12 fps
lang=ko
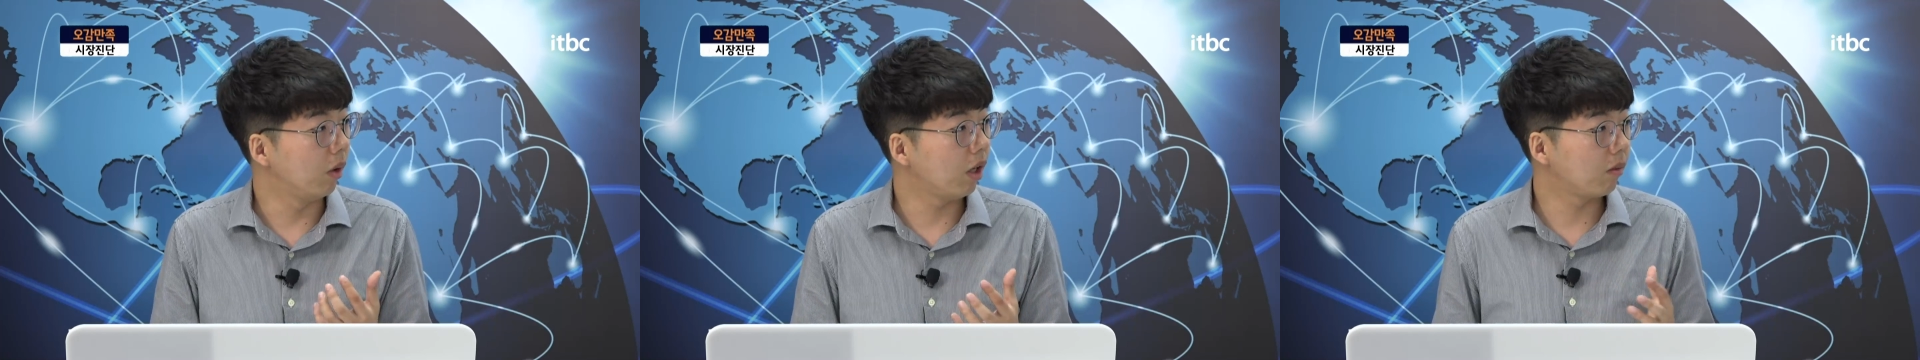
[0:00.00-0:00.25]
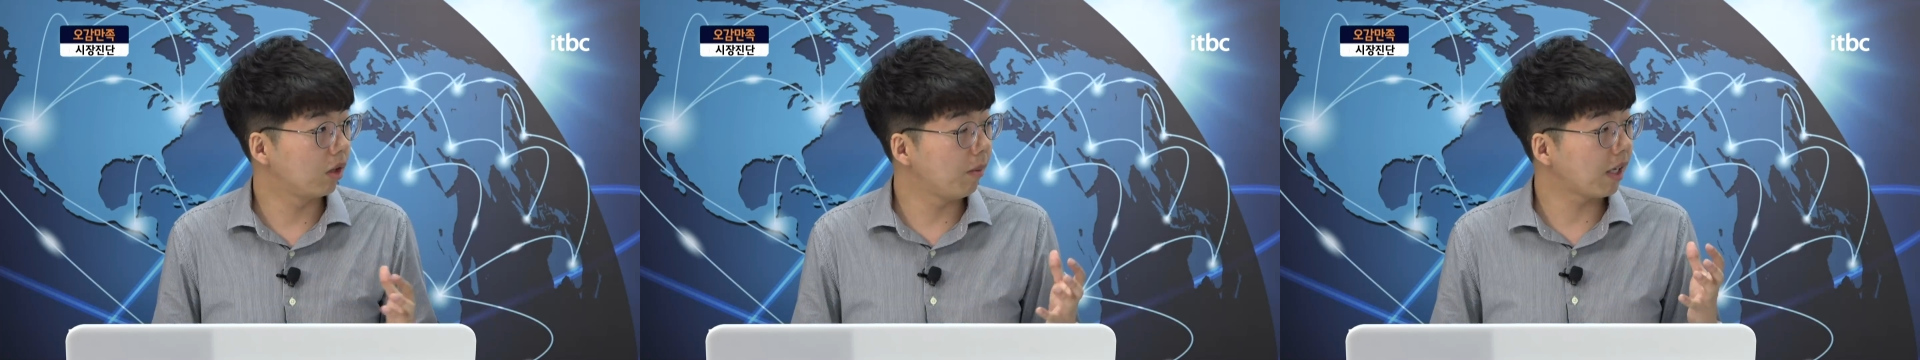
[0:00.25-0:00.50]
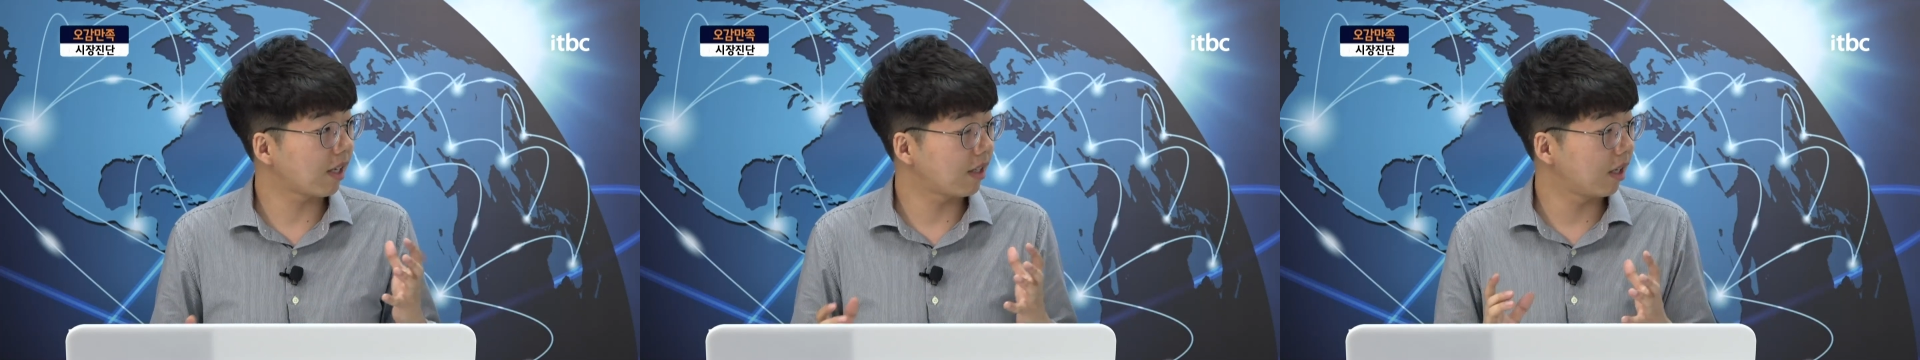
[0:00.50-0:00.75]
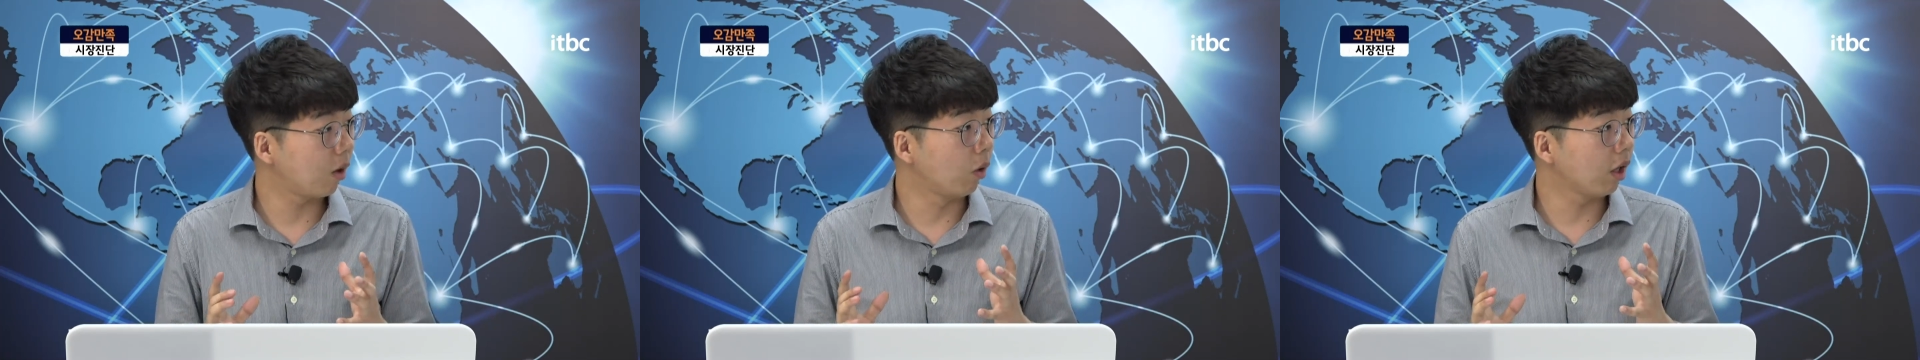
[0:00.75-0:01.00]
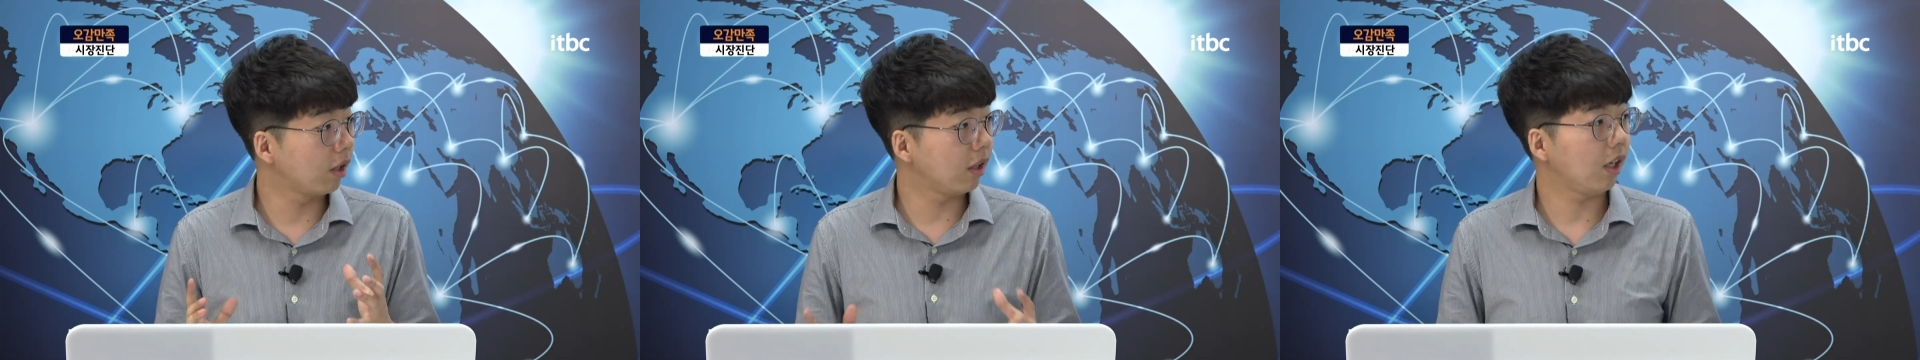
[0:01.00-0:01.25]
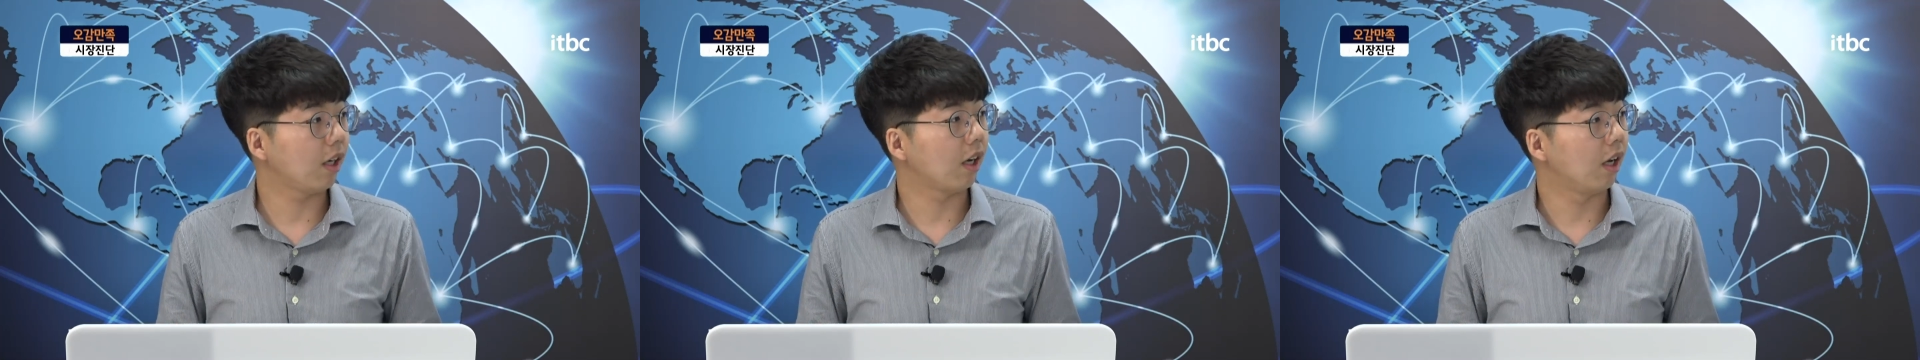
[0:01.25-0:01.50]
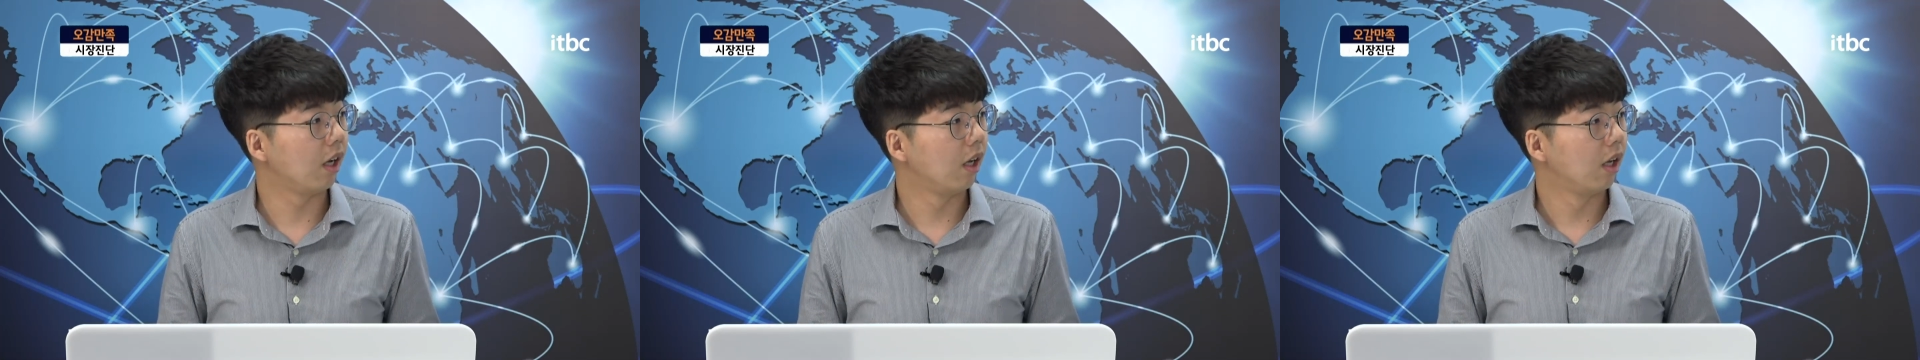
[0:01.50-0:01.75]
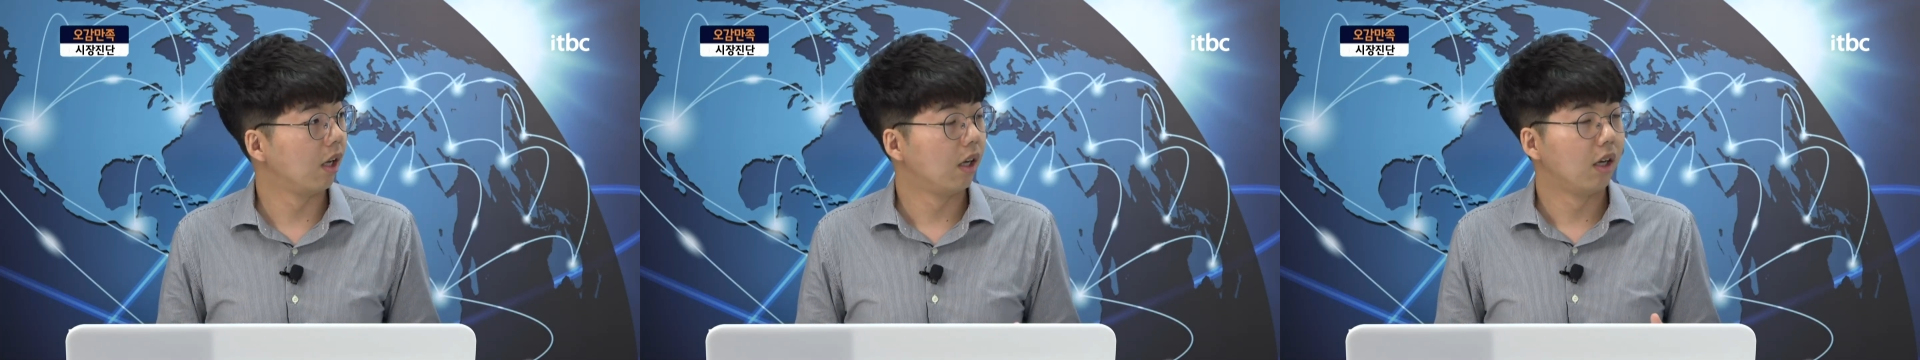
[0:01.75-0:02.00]
왜냐하면 금액 자체가 워낙 크니까.
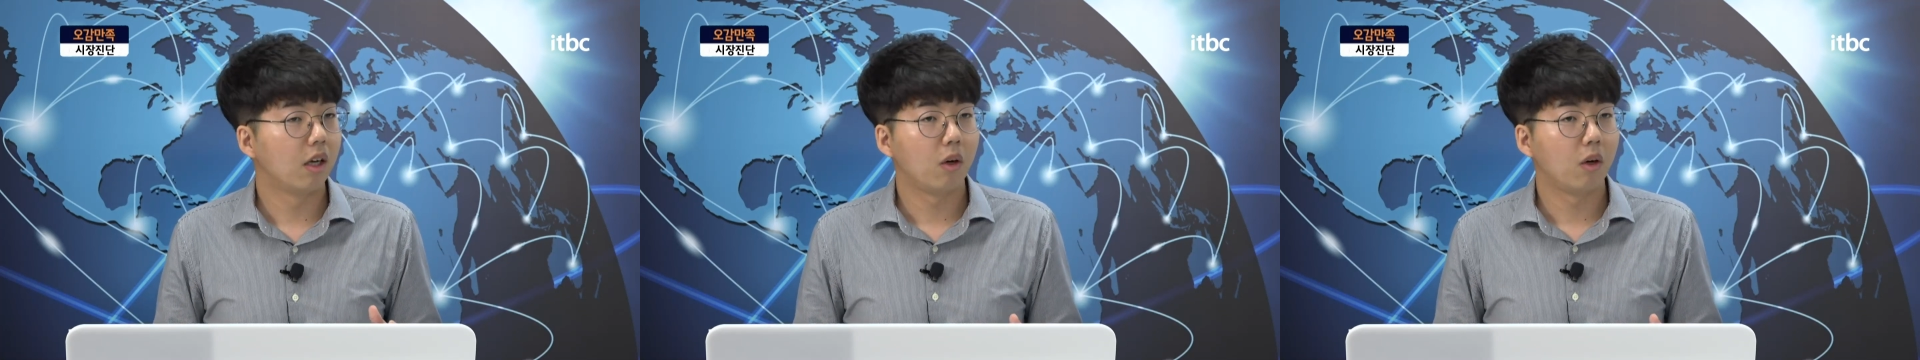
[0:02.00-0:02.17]
맞아요.